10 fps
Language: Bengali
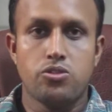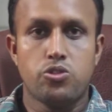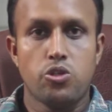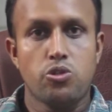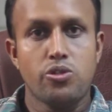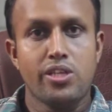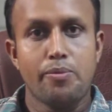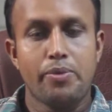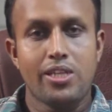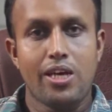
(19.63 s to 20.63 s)
যতদিন
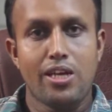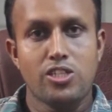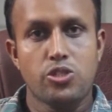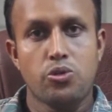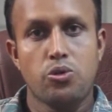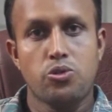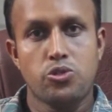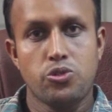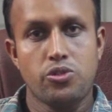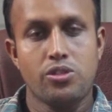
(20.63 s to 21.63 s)
ব্যথানাশক
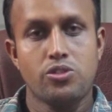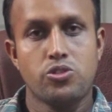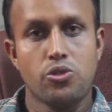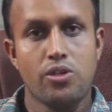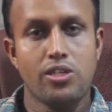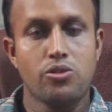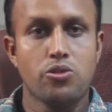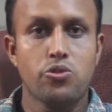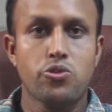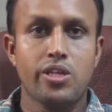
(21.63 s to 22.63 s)
ওষুধ চলে
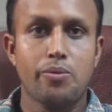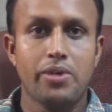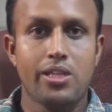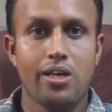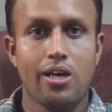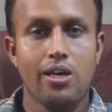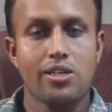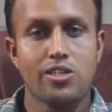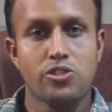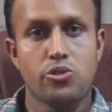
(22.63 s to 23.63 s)
ততদিন ব্যথা
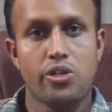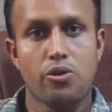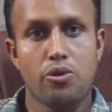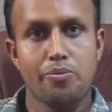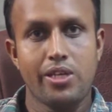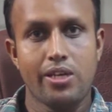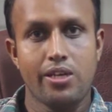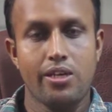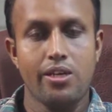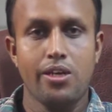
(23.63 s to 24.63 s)
কিছুটা কম
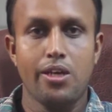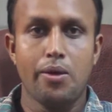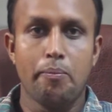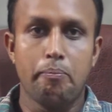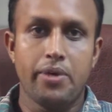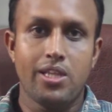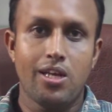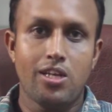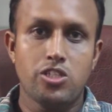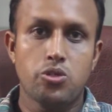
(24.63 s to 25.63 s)
থাকে
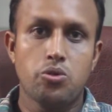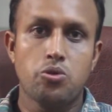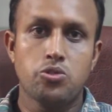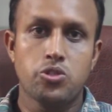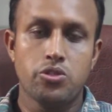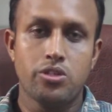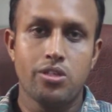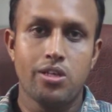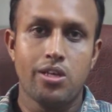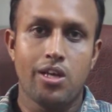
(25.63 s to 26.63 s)
ব্যথানাশক ওষুধ
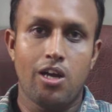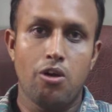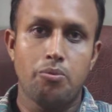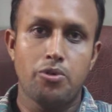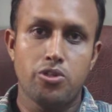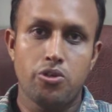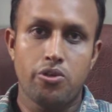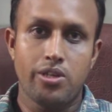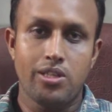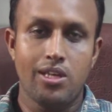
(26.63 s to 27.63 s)
খাওয়া বন্ধ
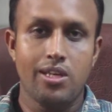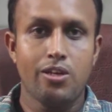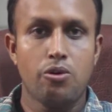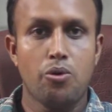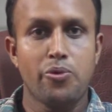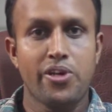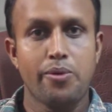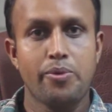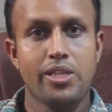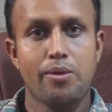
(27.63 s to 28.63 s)
করে দিলে কোমরের
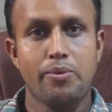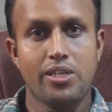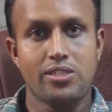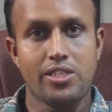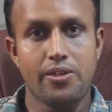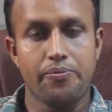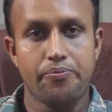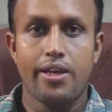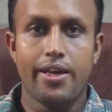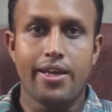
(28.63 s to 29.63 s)
ব্যথা বেড়ে যায়
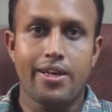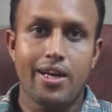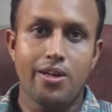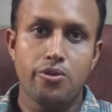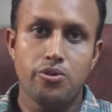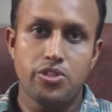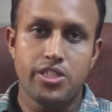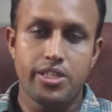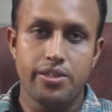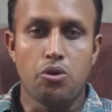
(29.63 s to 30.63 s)
এর কারণ
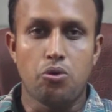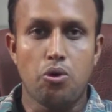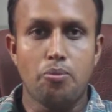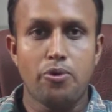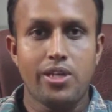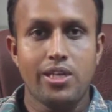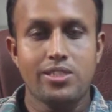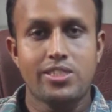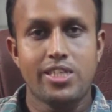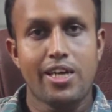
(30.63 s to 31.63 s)
হচ্ছে কোমরে
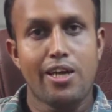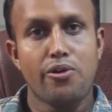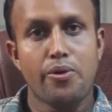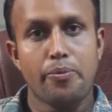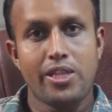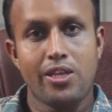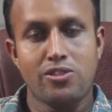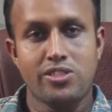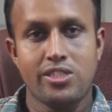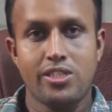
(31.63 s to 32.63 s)
যে কারণে ব্যথা
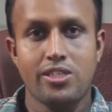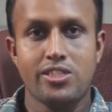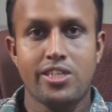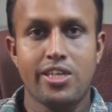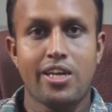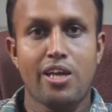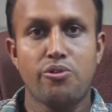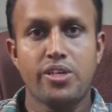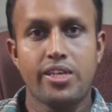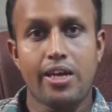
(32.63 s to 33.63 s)
হচ্ছে সেই
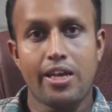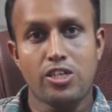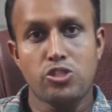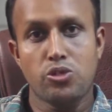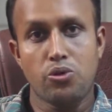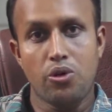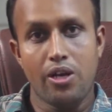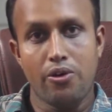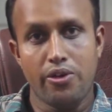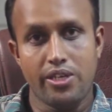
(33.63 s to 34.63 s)
কারণটি কারেকশন করা
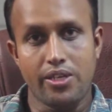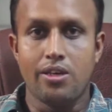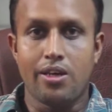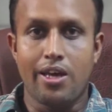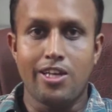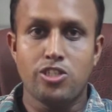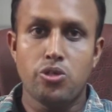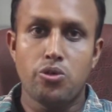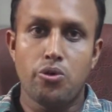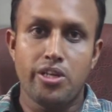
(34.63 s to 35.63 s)
হয়নি
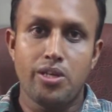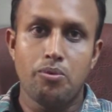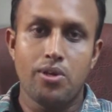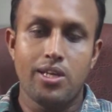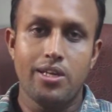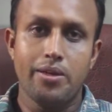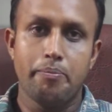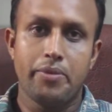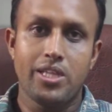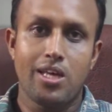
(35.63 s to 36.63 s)
কারেকশন হয়নি বলেই
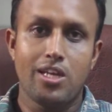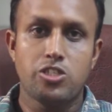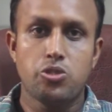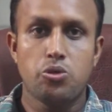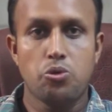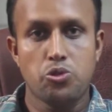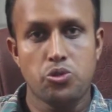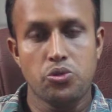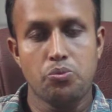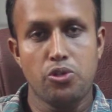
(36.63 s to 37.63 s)
ব্যথানাশক
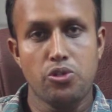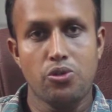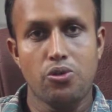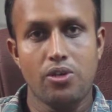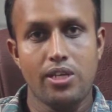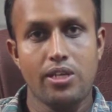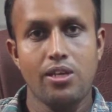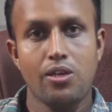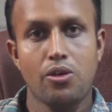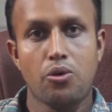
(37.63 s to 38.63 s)
ওষুধ বন্ধ করলেই
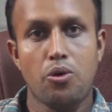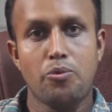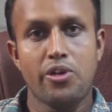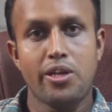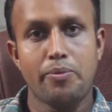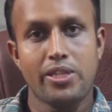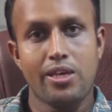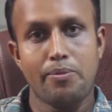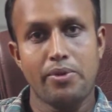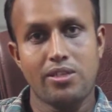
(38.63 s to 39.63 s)
কোমরের
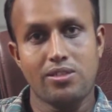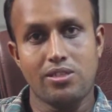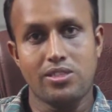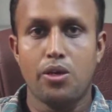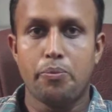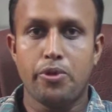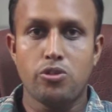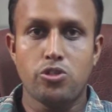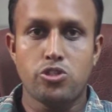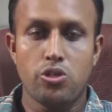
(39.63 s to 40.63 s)
ব্যথা বেড়ে যাচ্ছে প্রিয়
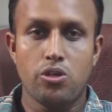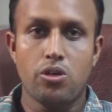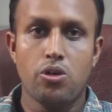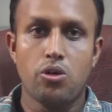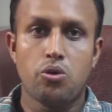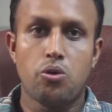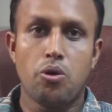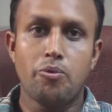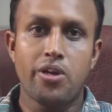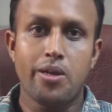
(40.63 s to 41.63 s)
দর্শক
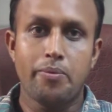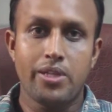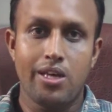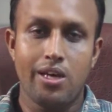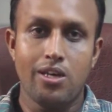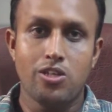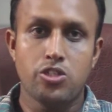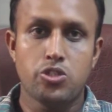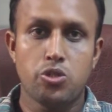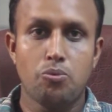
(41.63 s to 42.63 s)
কোমরের ব্যথা
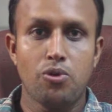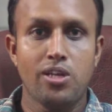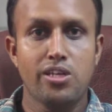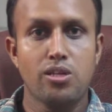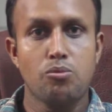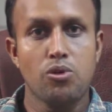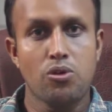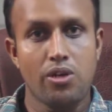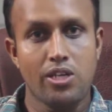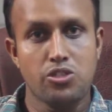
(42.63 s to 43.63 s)
সমূলে নির্মূল
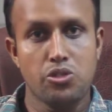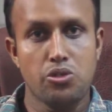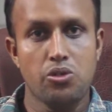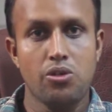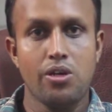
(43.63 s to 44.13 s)
করার জন্য